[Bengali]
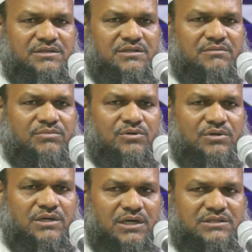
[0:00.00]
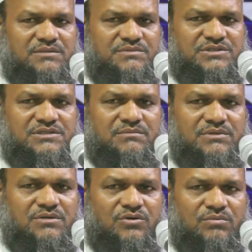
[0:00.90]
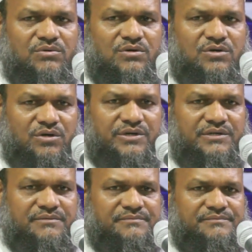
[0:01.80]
দিনের বড় খাদেম হিসাবে কবুল করেন